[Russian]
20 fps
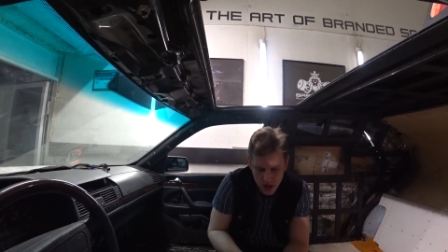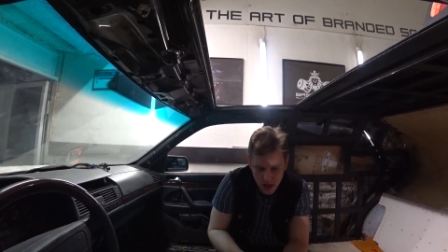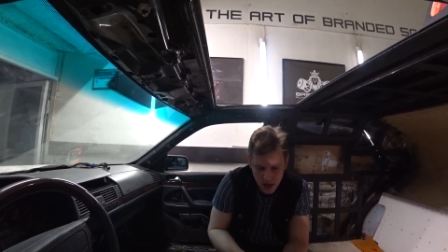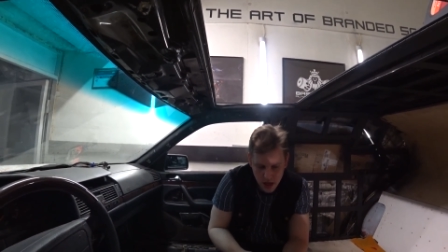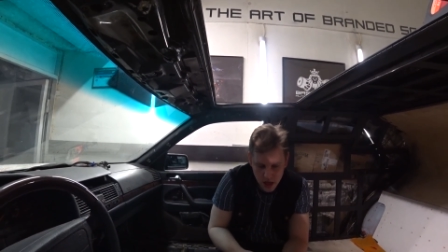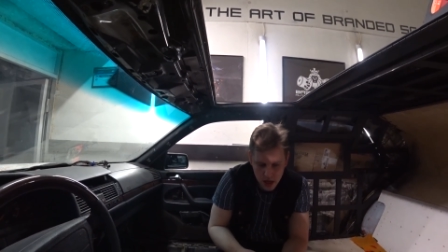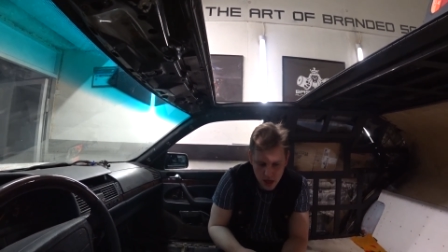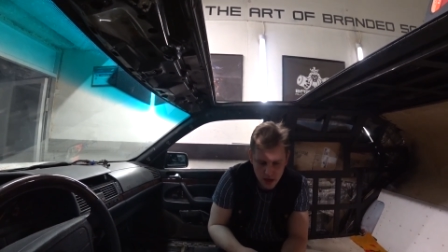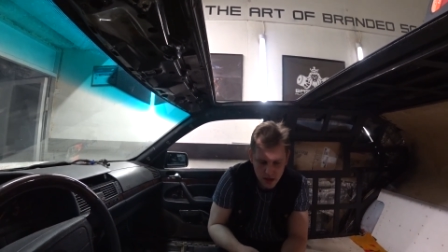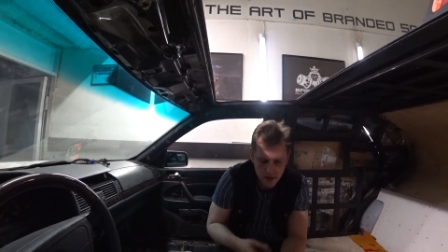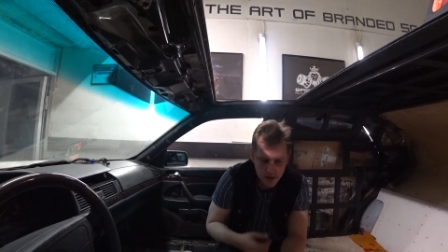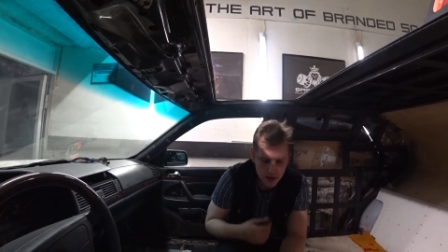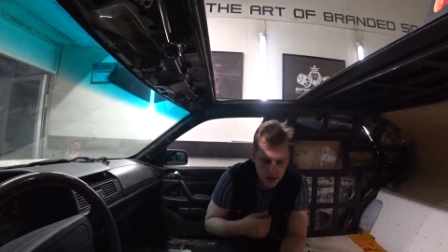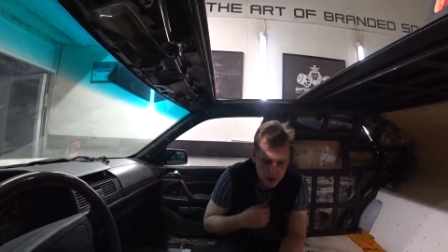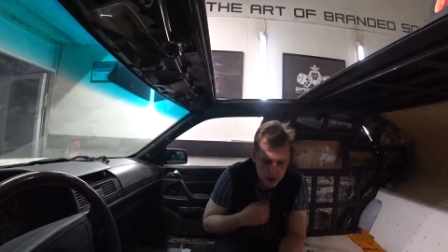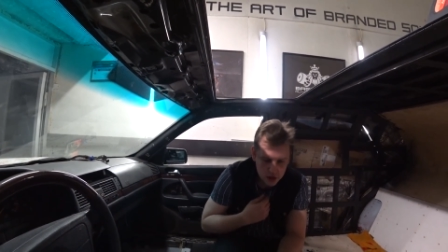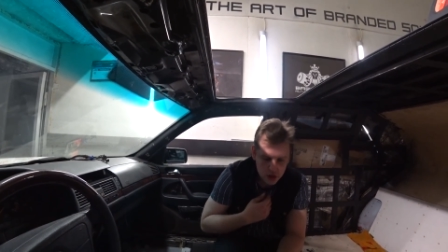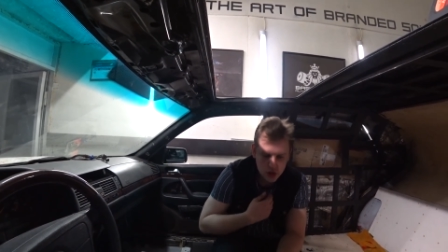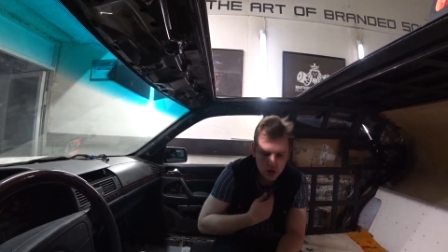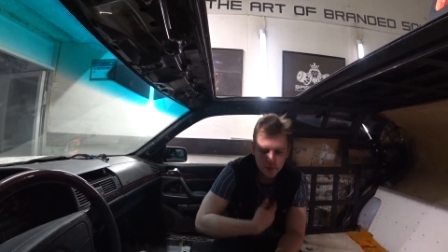
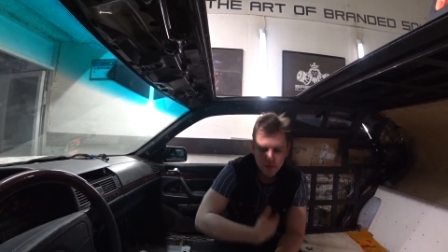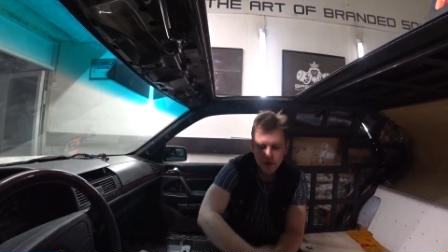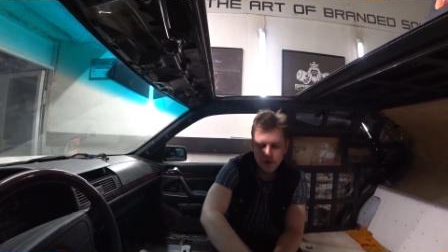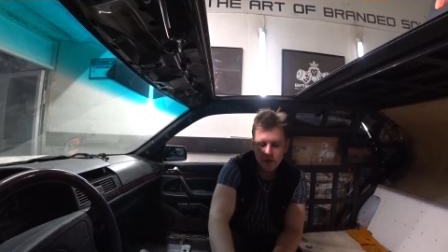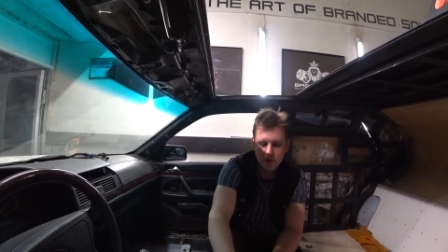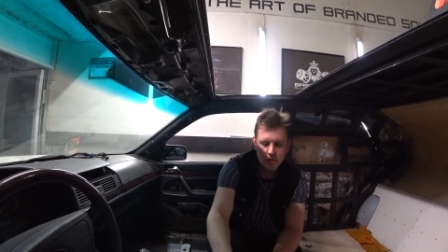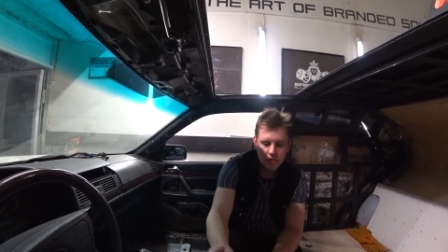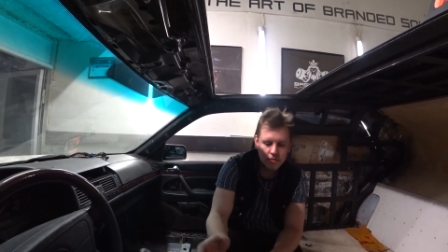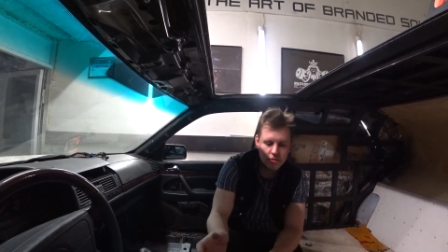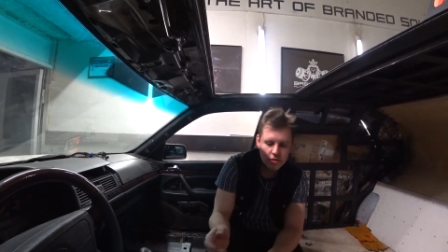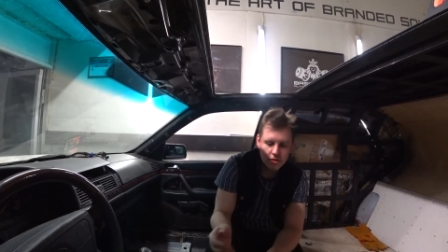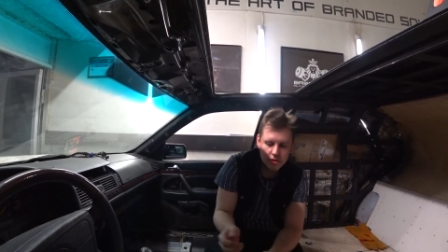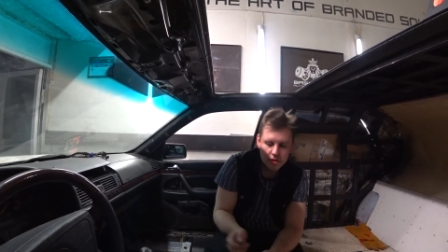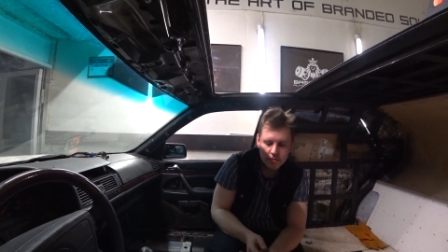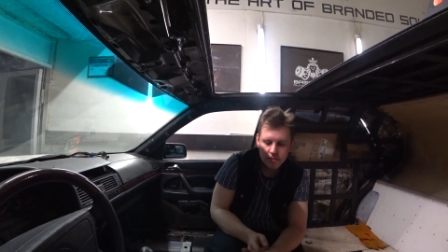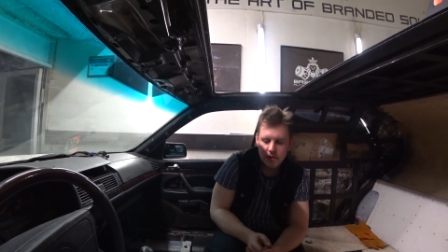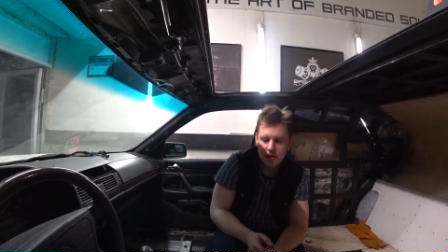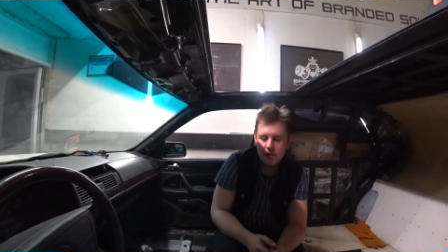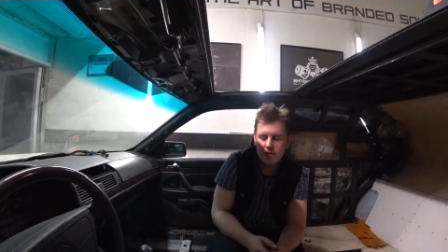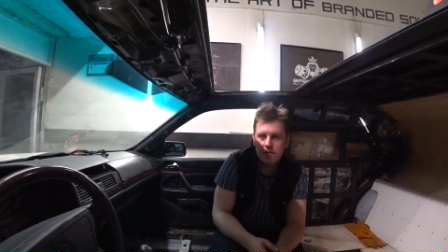еще поверху все
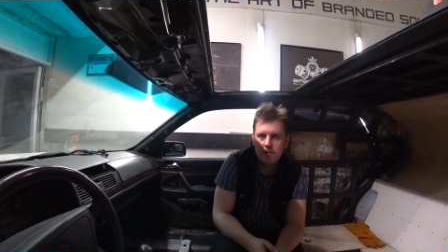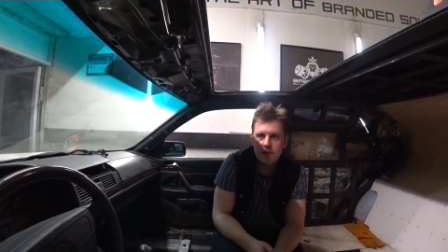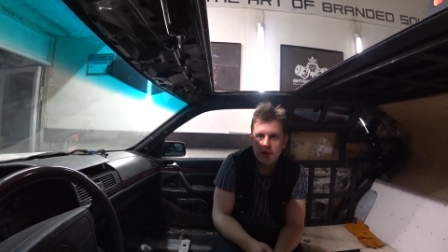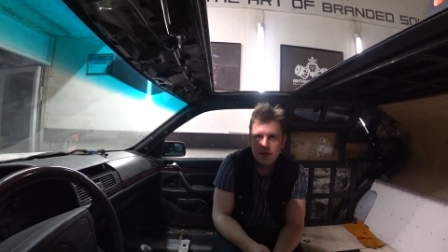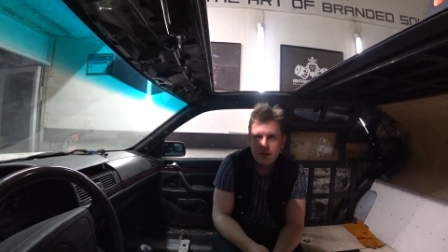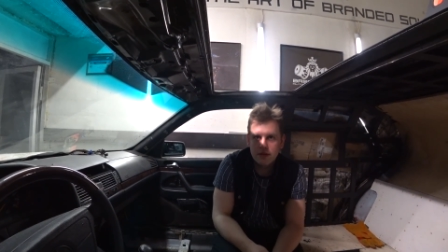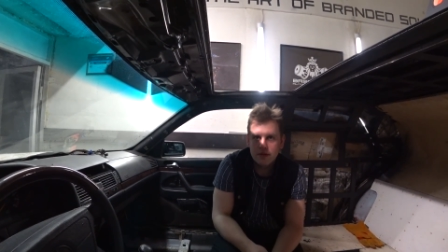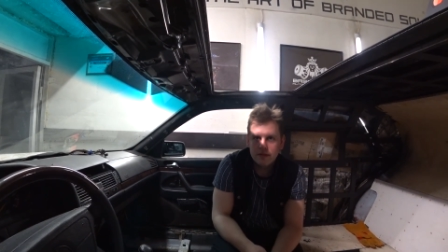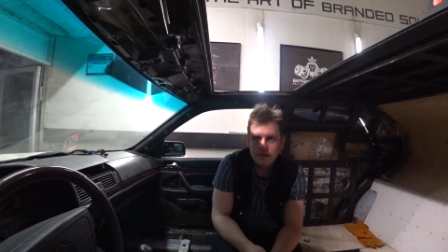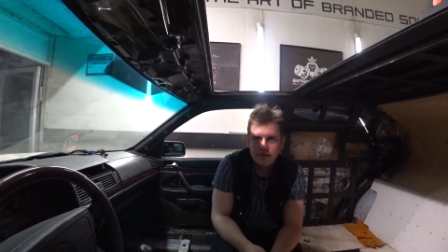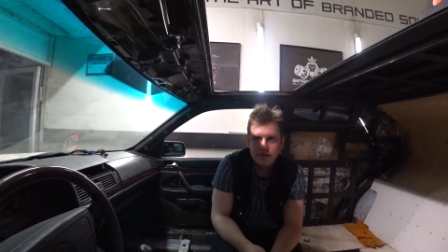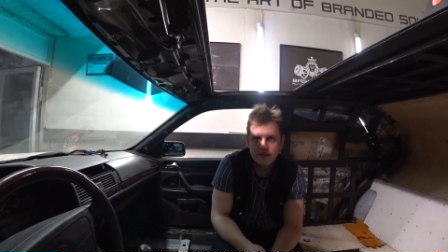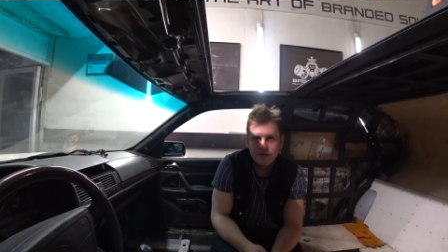заполиэфириваем.